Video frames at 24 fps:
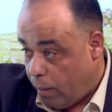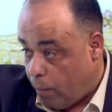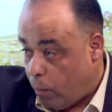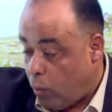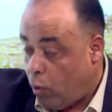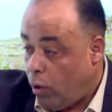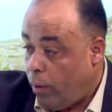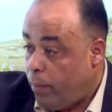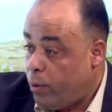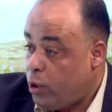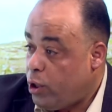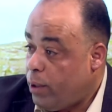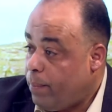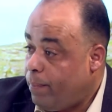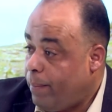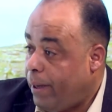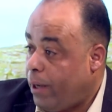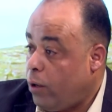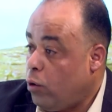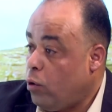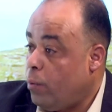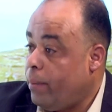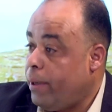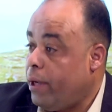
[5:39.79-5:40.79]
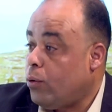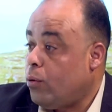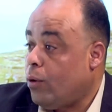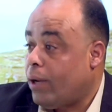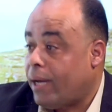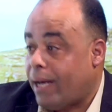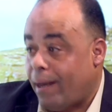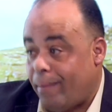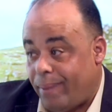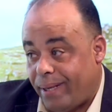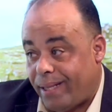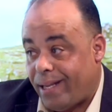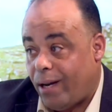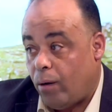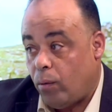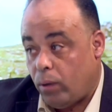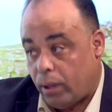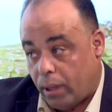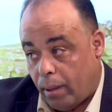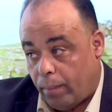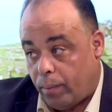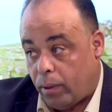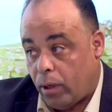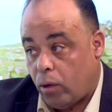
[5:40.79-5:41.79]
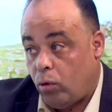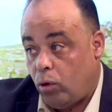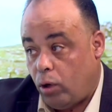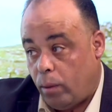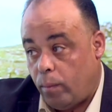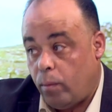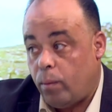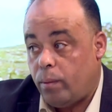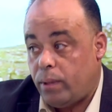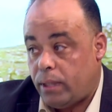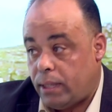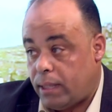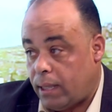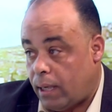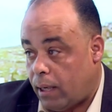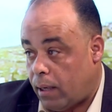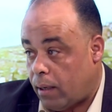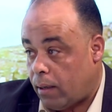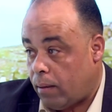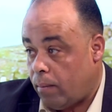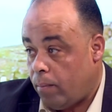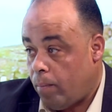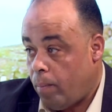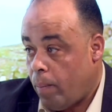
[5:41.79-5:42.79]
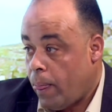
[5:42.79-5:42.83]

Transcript: بروح بجيب معلومه انه الكبت او الكبتاجون حبوب السهر